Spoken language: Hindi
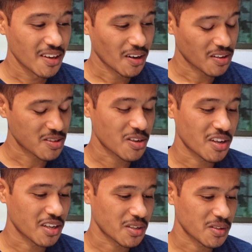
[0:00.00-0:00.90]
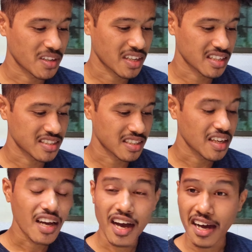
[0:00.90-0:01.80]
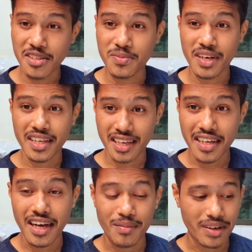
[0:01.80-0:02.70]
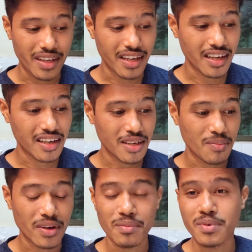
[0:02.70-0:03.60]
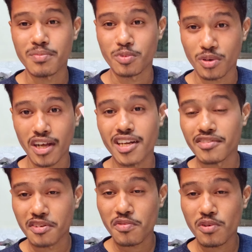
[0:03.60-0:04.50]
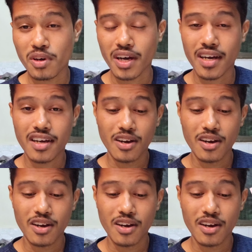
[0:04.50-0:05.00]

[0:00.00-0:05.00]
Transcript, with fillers: और इसको कंटिन्यू करना चाहिए आज मेरा यही काम रहेगा कि मैं भी पूरा रिव्यू लूँगा